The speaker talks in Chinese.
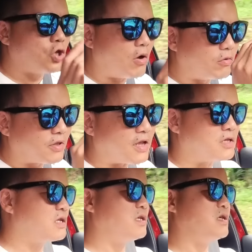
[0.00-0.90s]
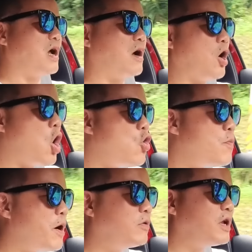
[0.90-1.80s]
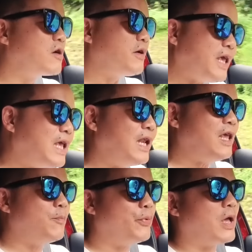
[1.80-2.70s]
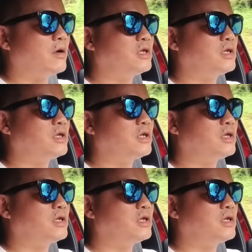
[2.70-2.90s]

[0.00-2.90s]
重点是啊，OPPO 能够屹立不摇